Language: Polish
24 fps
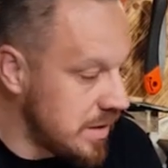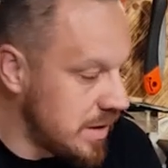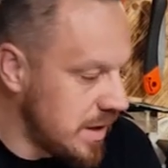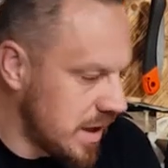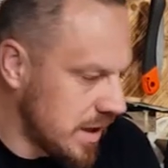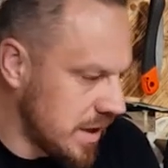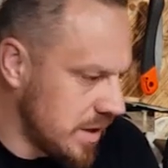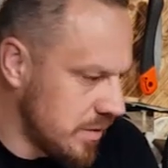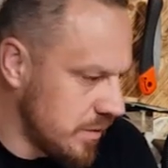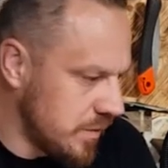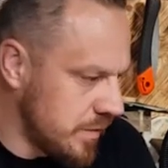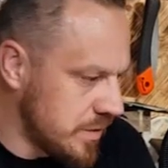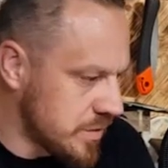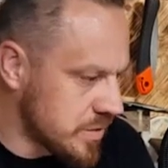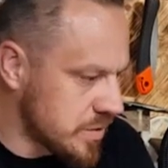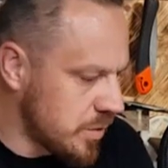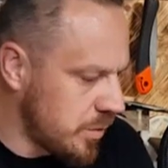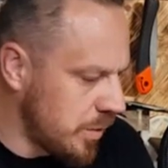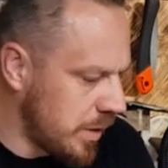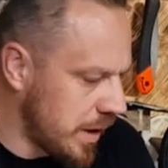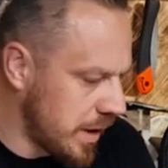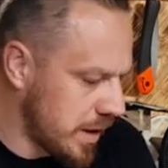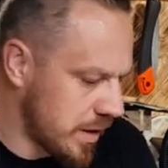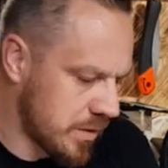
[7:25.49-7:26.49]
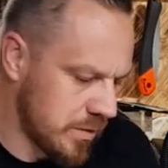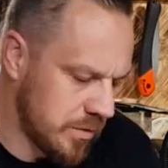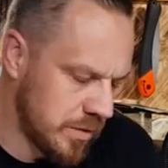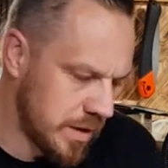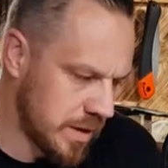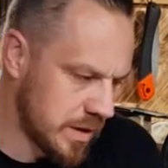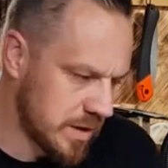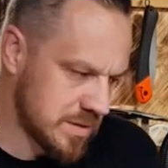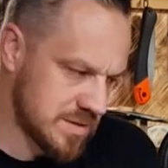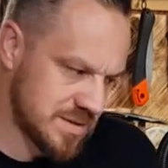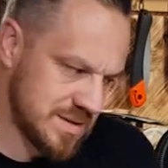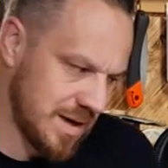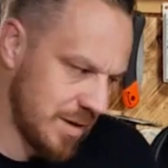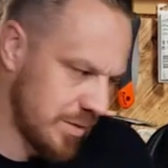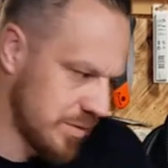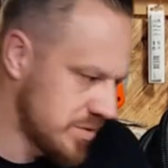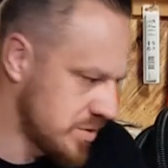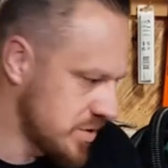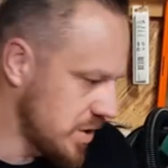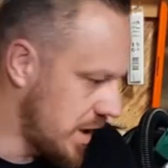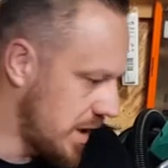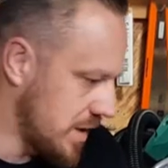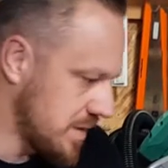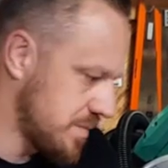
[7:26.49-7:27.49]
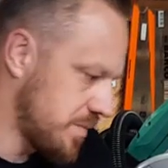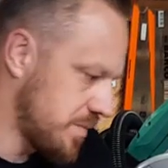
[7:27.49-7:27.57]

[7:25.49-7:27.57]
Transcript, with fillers: jak i również Quick. Quick cały czas,